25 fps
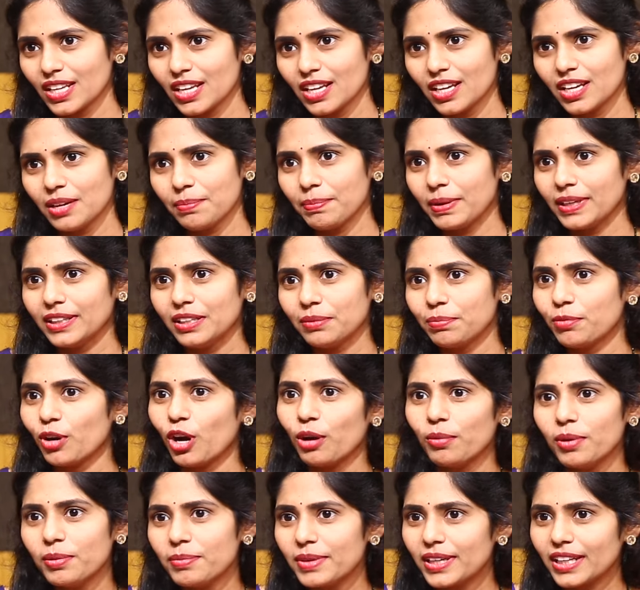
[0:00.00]
ఓకే పెద్ద
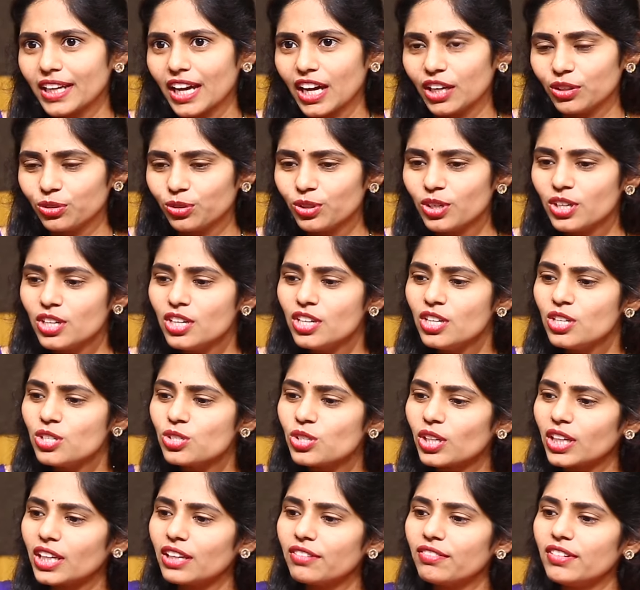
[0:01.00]
ప్రాబ్లం ఏం కాదు
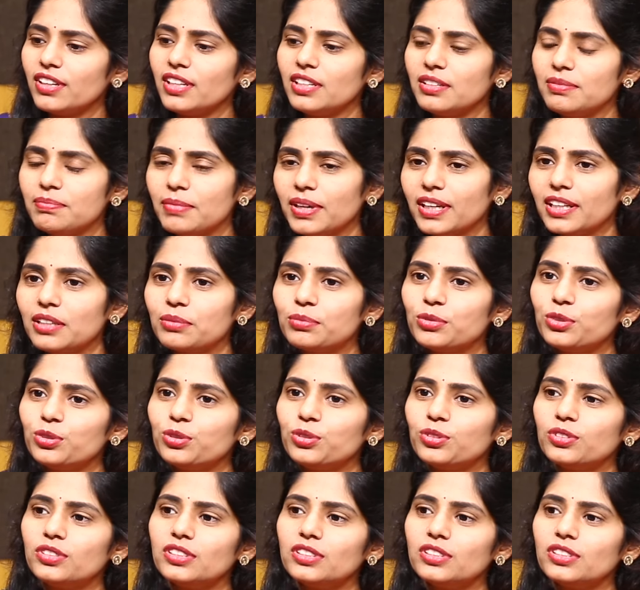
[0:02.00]
సో ఈవెన్ మనము